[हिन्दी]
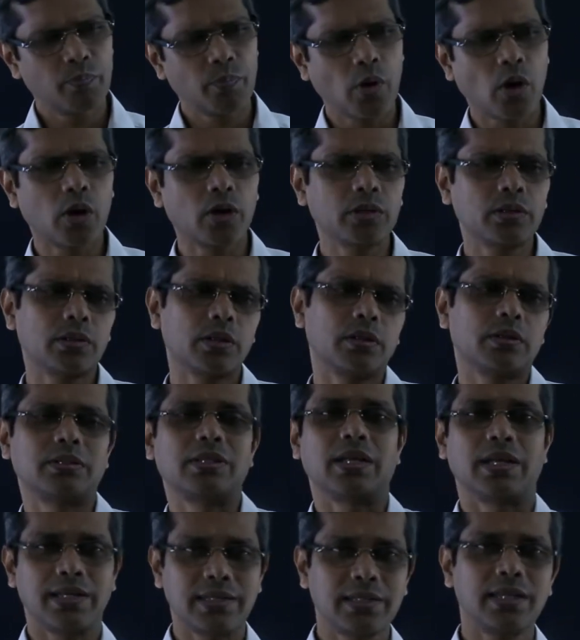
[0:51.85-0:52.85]
बहुत द
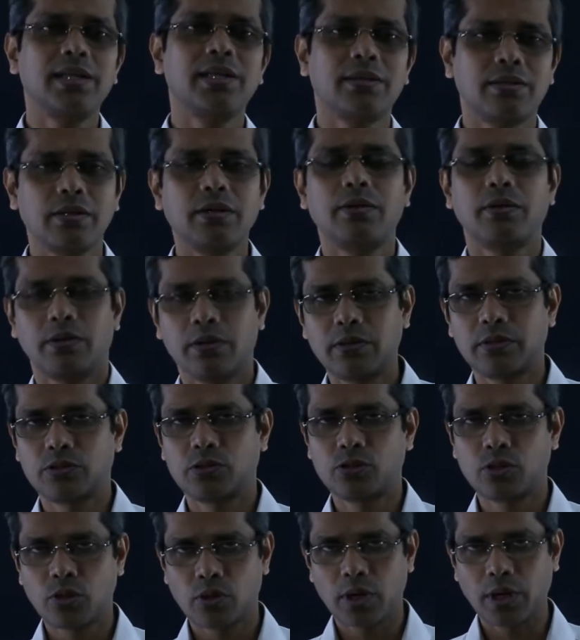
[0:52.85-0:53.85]
रिज़ल्ट uh,
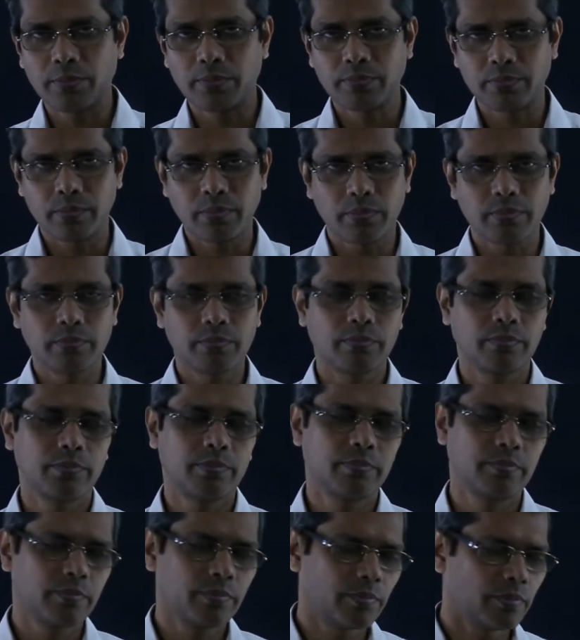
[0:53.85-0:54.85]
जो हम
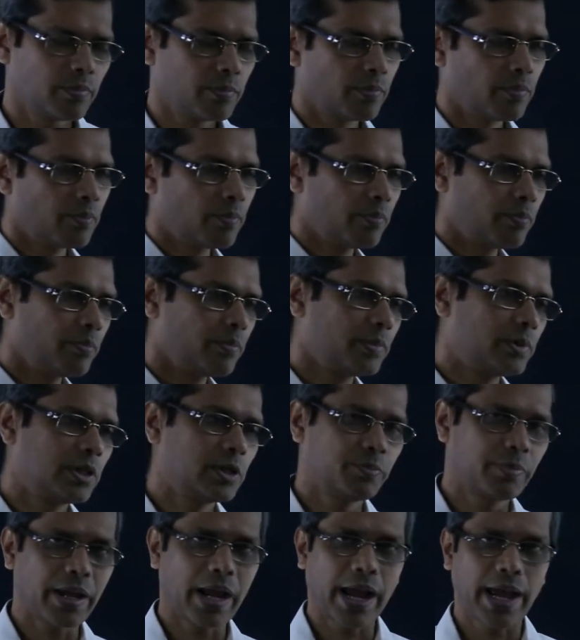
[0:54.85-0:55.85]
mm,
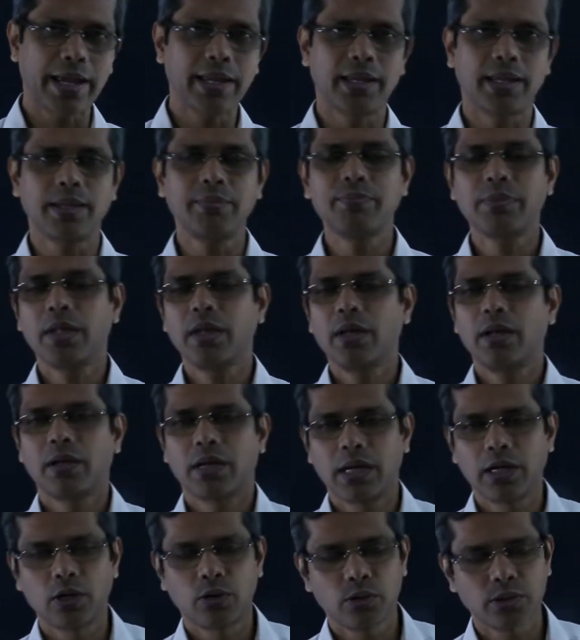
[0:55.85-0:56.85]
जिस पे आएंगे
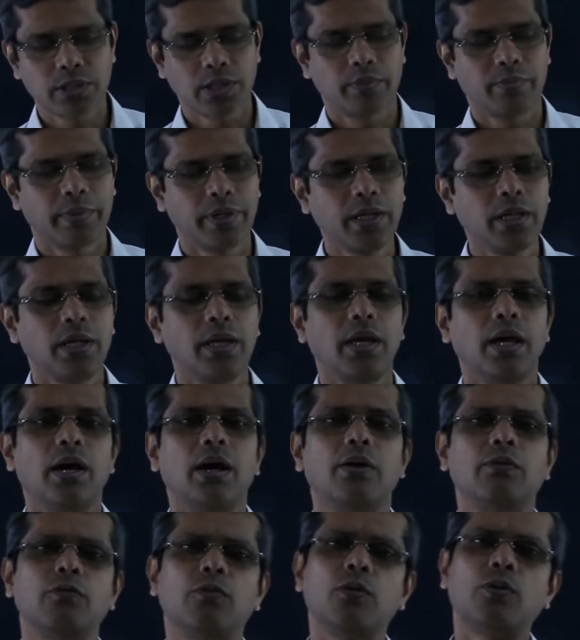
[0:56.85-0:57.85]
कंक्लूजन में
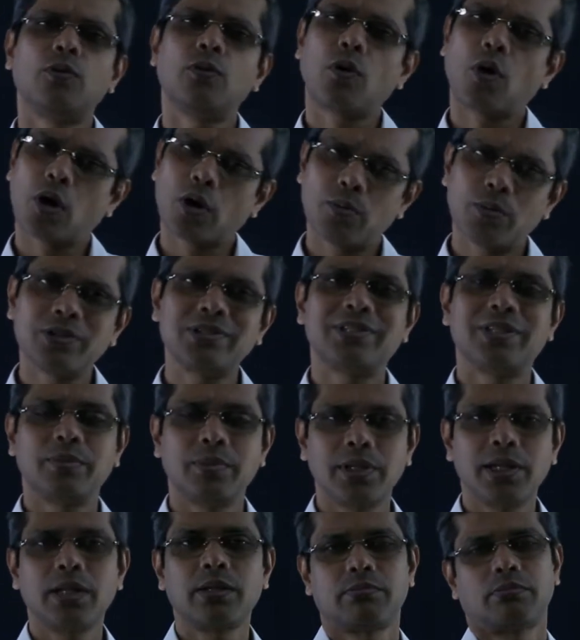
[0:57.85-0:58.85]
वो ऑलमोस्ट
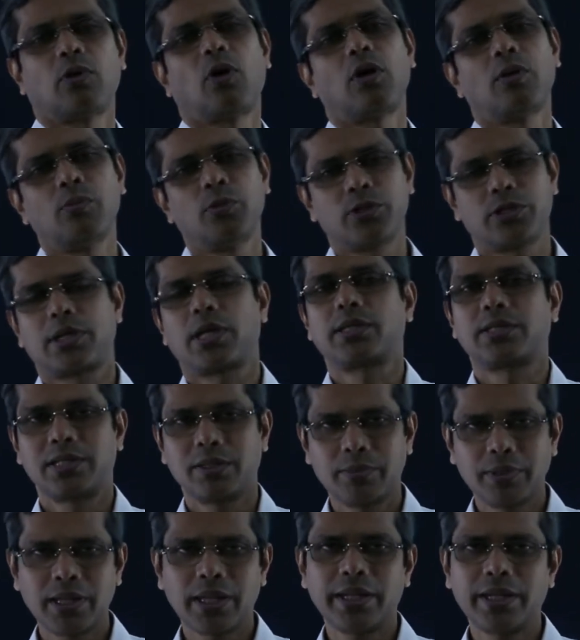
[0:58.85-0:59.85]
सिमिलर ऑलमोस्ट क्या
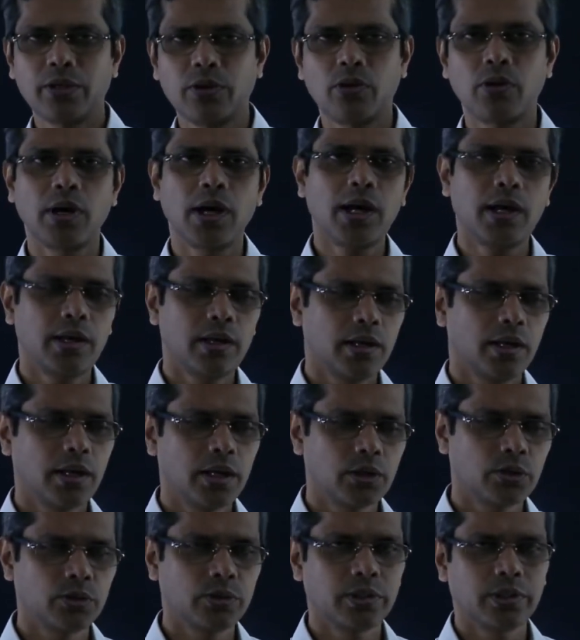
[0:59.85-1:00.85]
सिमिलर ही
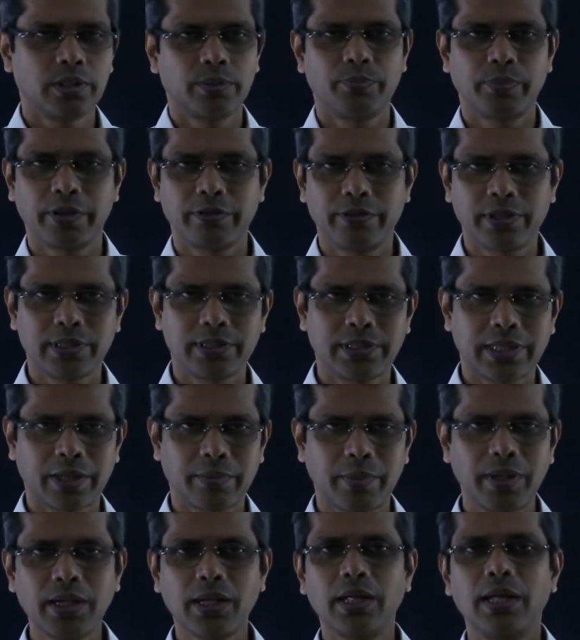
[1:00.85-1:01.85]
होगा टू द प्रीवियस
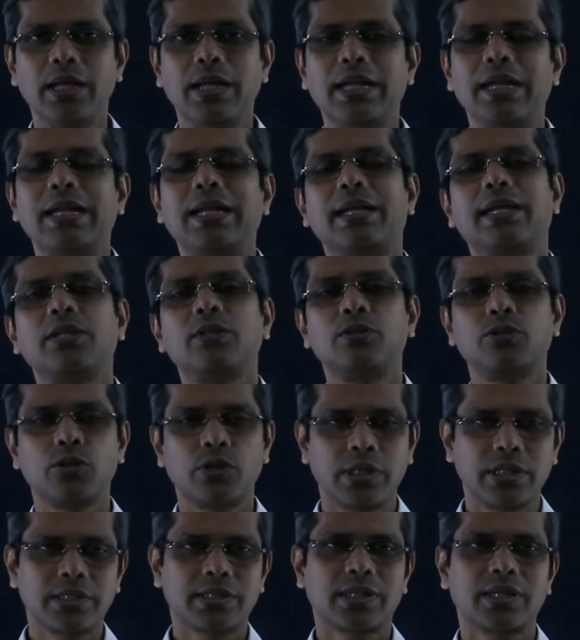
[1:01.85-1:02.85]
सेगमेंट लेकिन जो
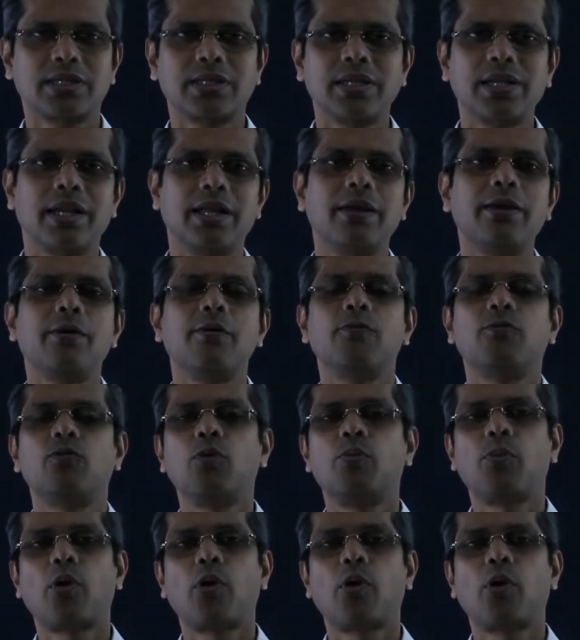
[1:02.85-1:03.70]
डिस्कशन है वो